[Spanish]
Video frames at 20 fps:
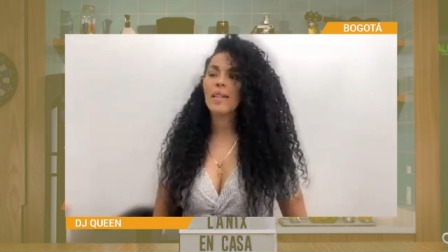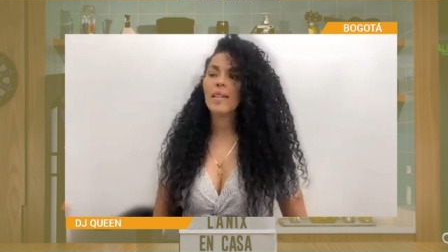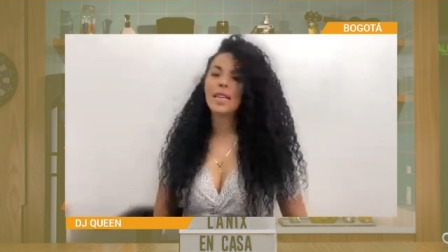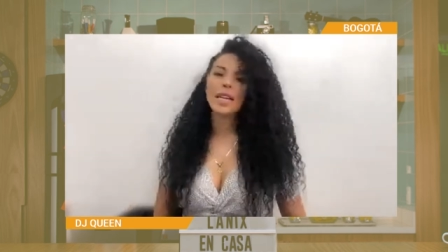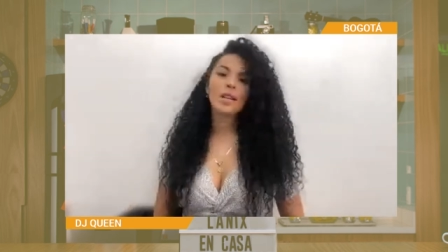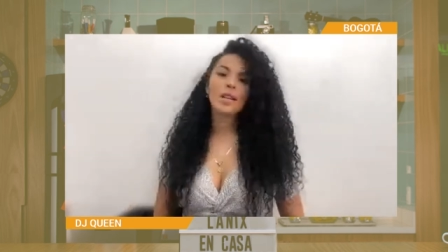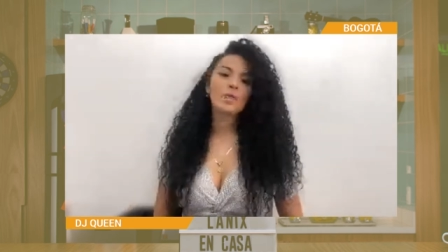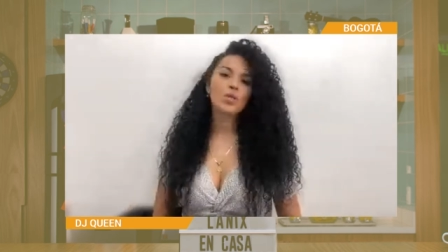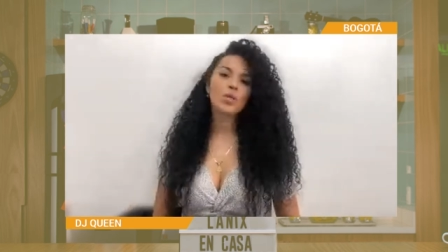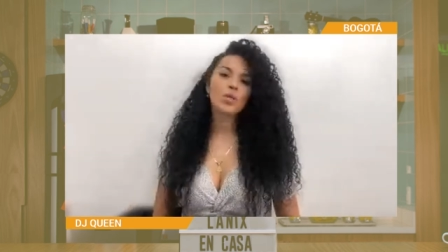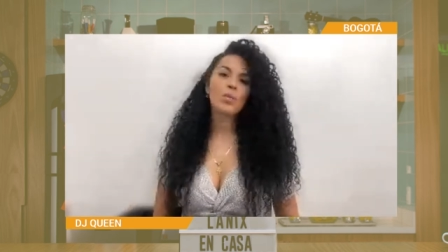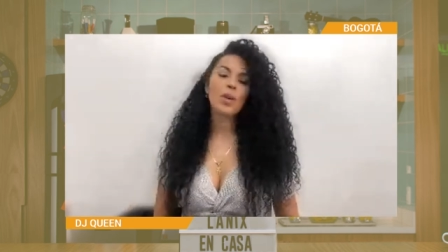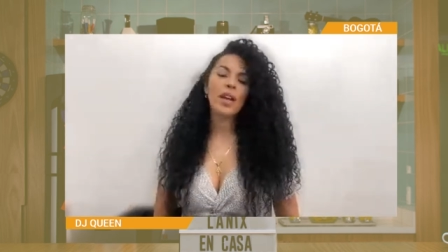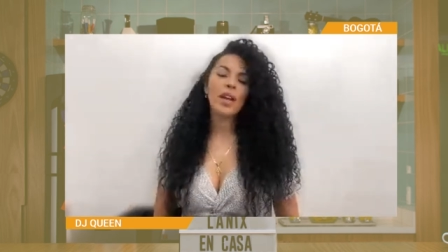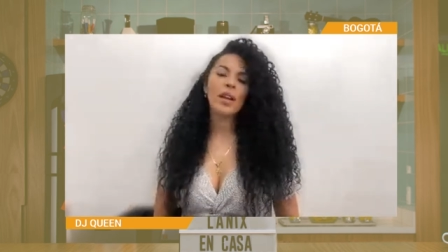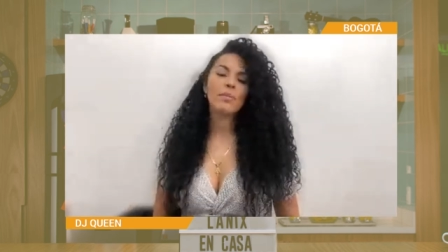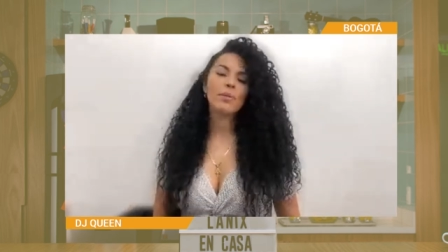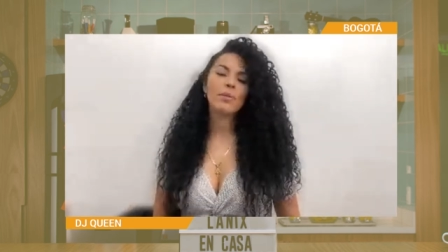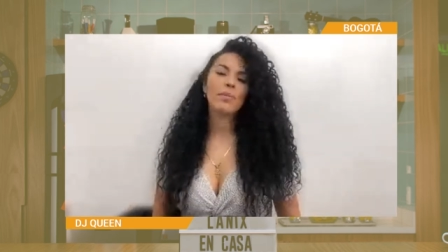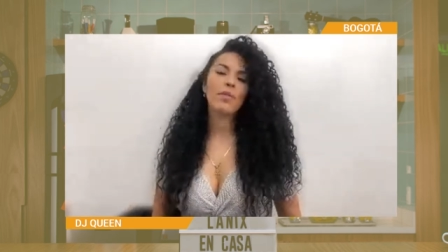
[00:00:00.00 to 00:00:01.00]
es que ya no se
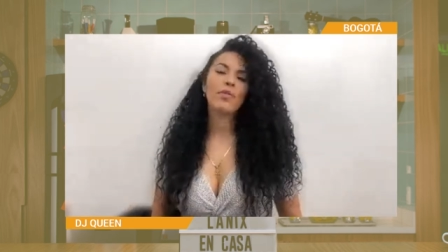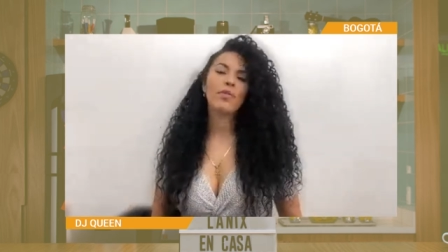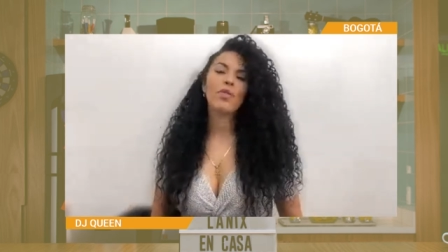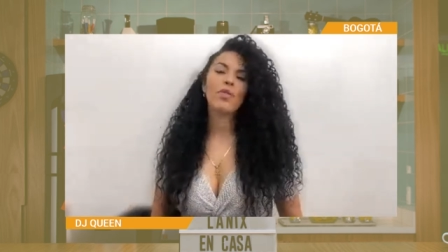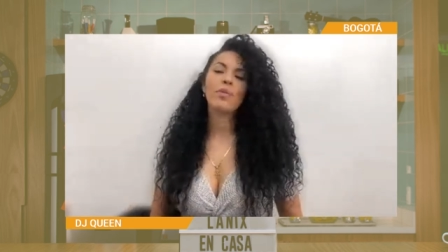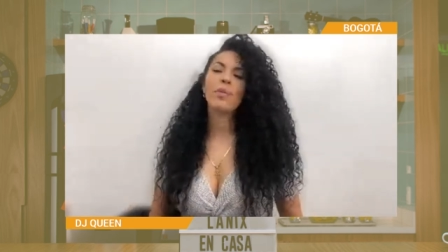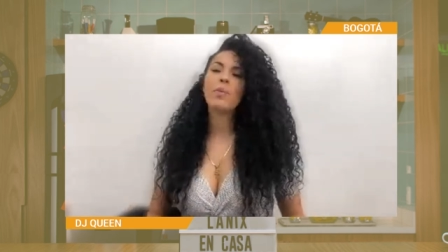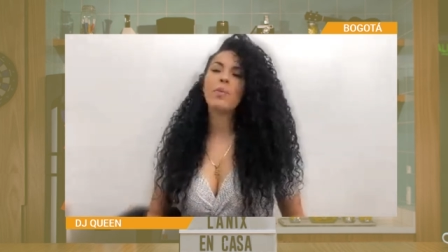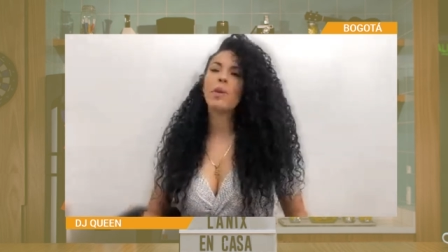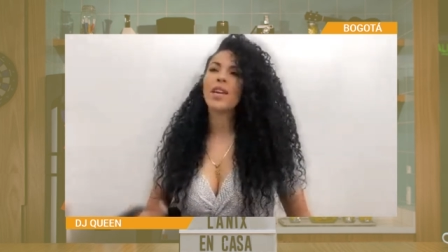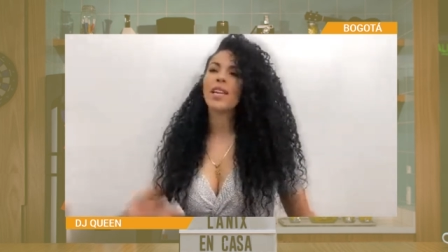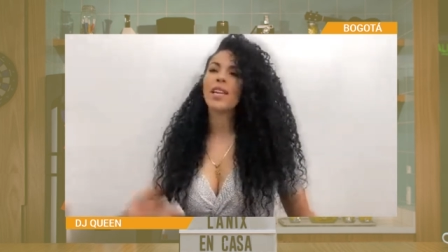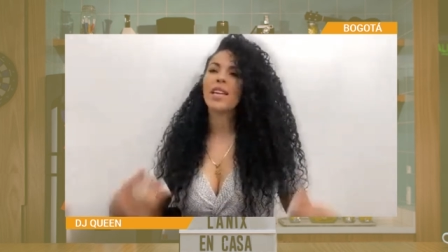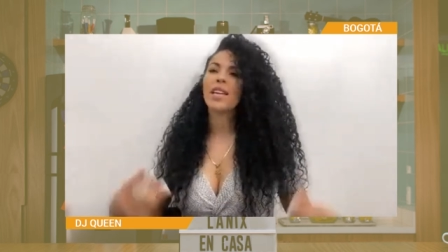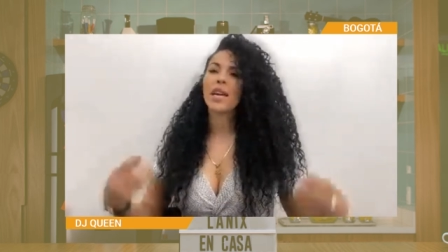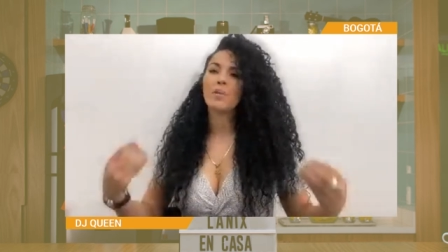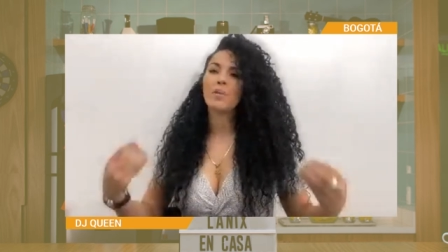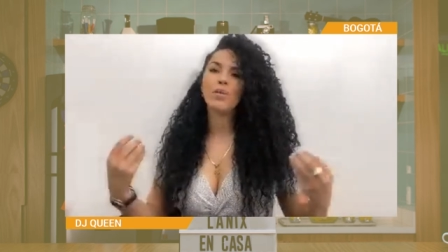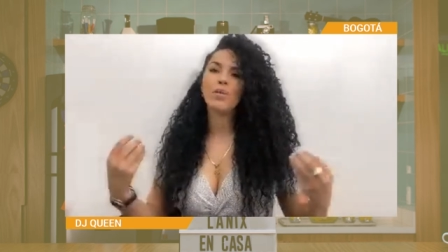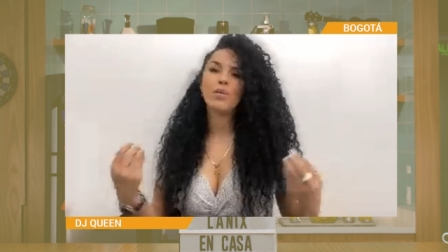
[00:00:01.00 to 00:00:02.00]
mueve de la misma forma porque ya
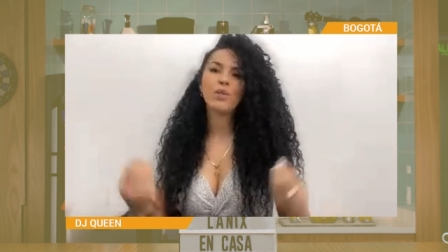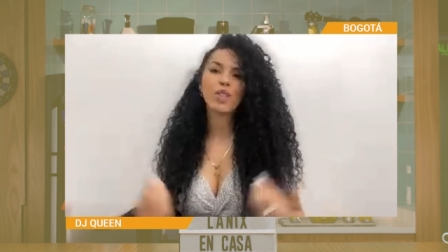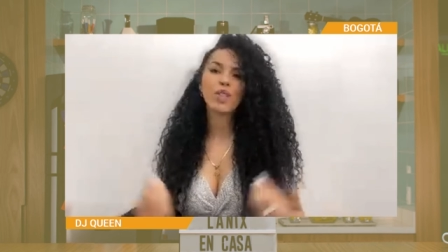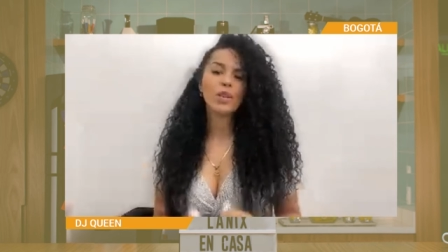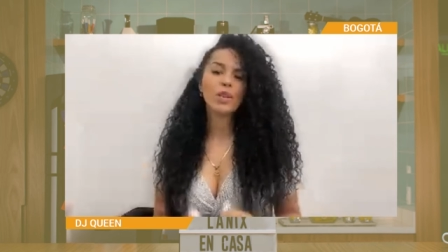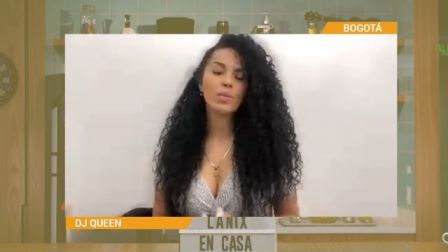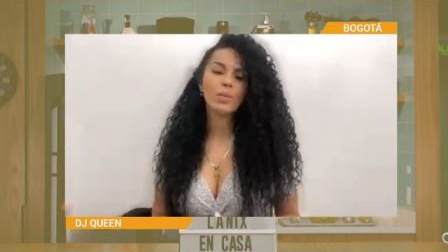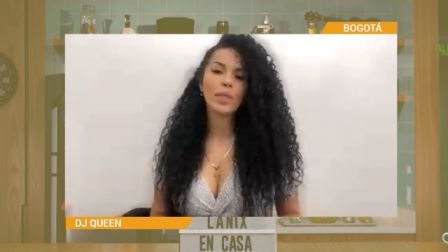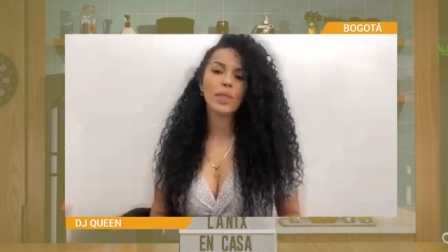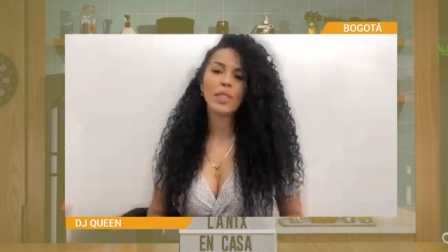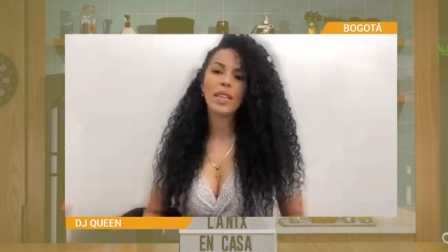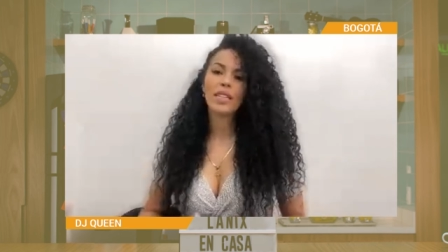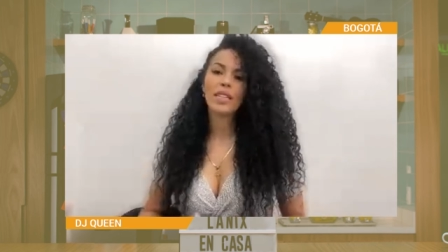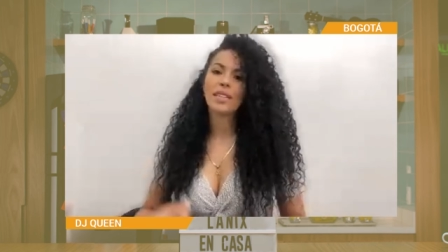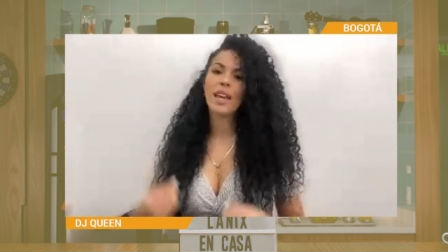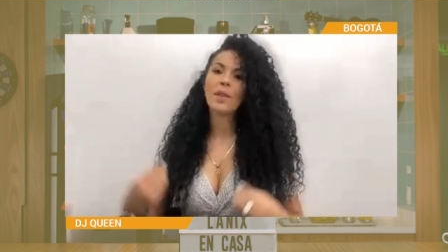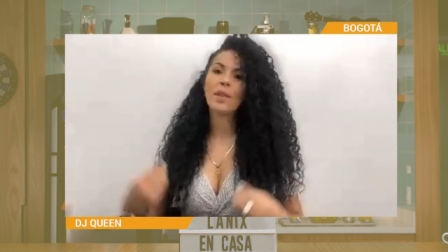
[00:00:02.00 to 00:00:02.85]
hay mucha competencia,